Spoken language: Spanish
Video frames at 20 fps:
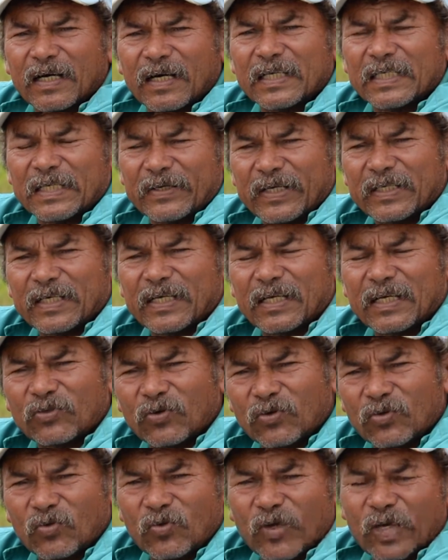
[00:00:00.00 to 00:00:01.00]
llevarse en la
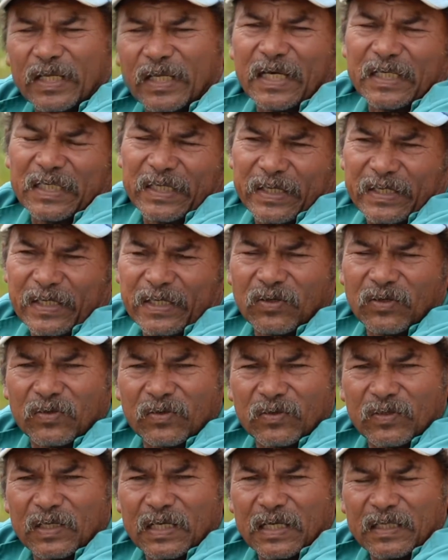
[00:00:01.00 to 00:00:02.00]
tortuga ni a llevarse en
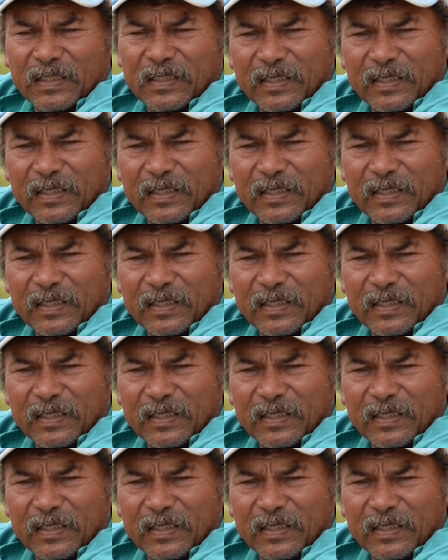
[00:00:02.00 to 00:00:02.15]
las